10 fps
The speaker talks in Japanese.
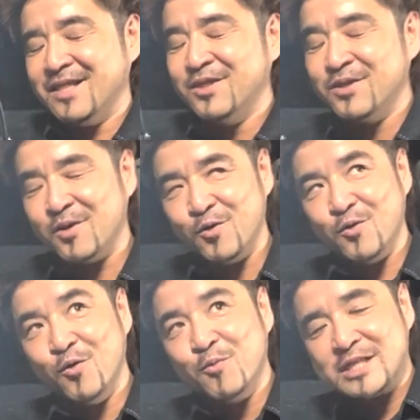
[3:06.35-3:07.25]
うん
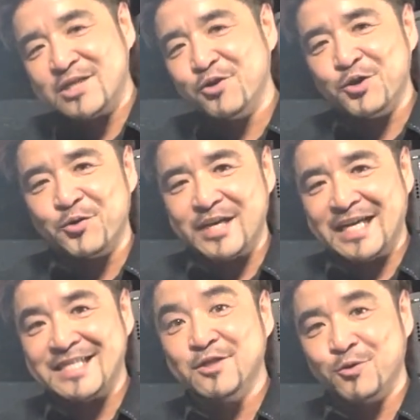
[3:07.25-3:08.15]
面白い乗り
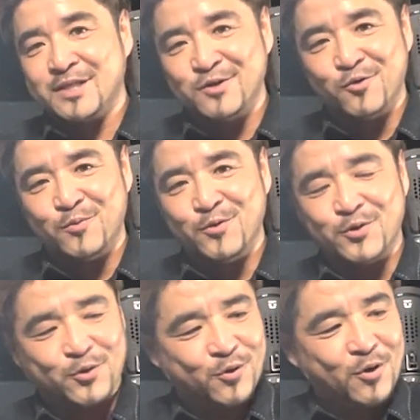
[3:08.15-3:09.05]
味の
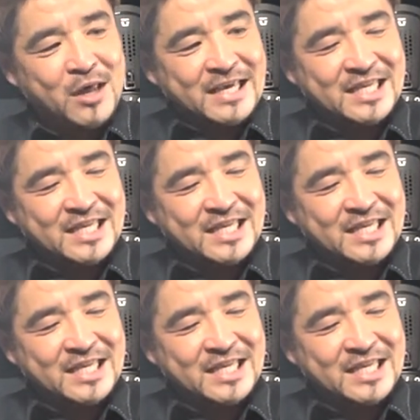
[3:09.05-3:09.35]
スノーボードの